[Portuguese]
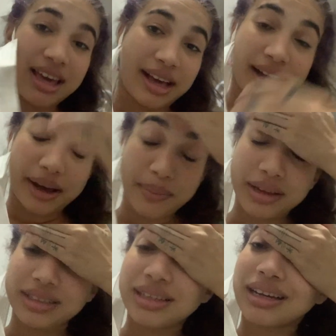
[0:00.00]

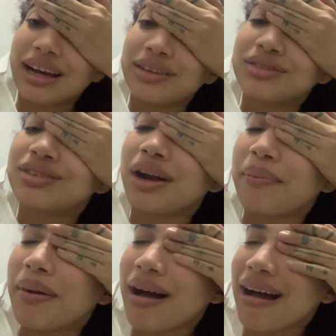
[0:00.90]
Acabei de chegar do
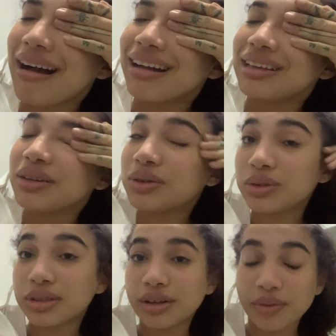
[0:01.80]
trabalho,
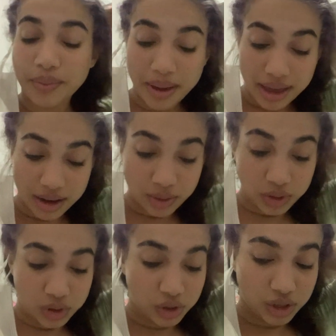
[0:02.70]
são
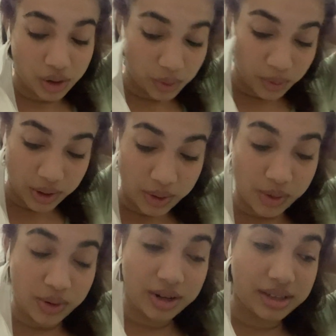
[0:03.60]
meia-noite e alguma
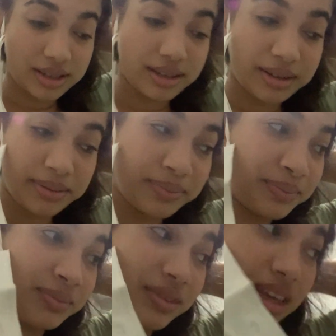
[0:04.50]
coisa.
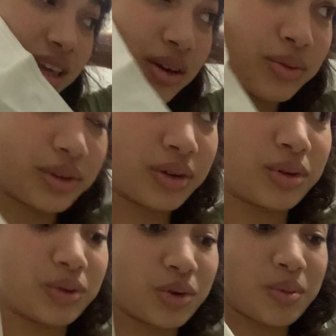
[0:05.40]
E ontem eu
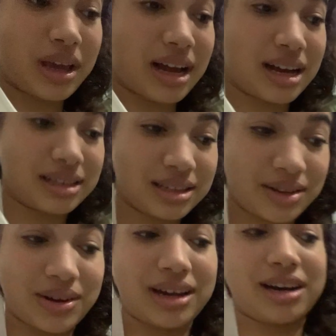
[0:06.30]
não dormi em casa,
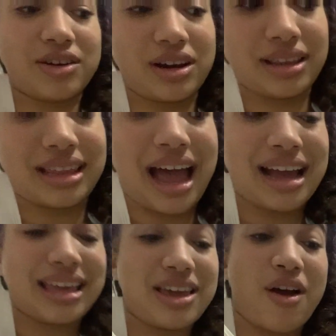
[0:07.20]
então a granola tá
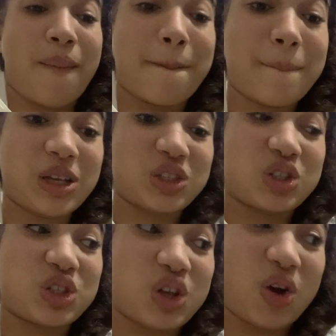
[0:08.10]
aqui, ó,
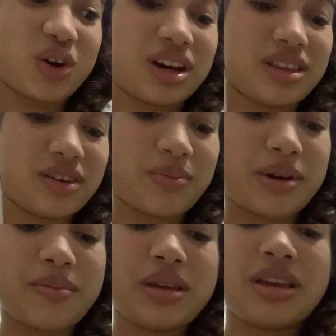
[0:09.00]
só gritando
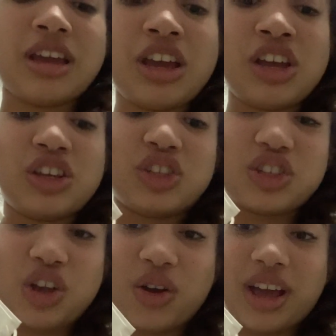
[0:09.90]
pra mim
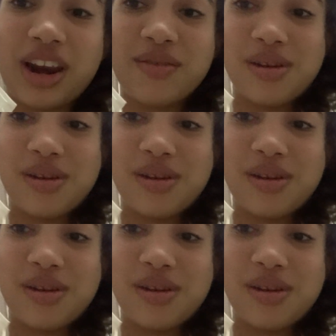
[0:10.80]
só querendo me